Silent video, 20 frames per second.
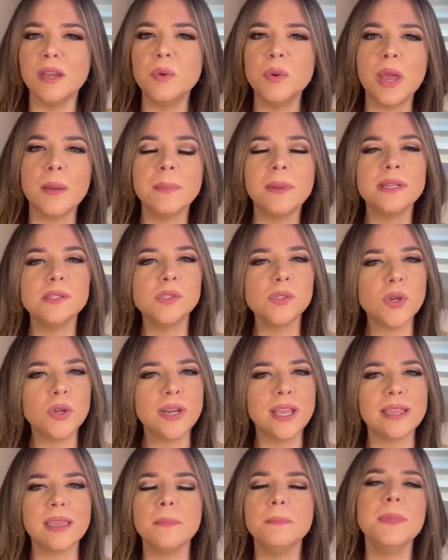es una
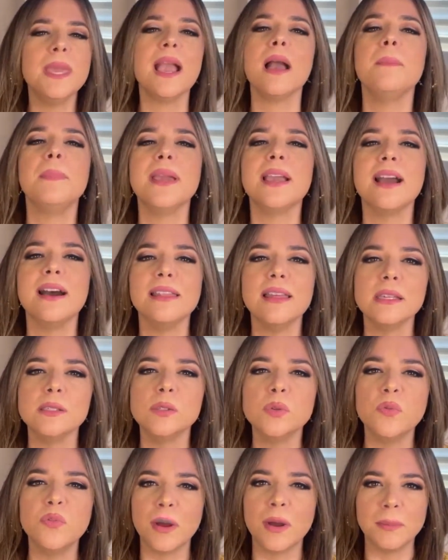persona que es bien apegada a
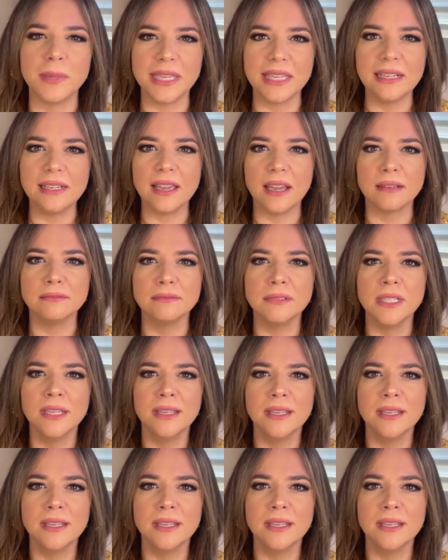su familia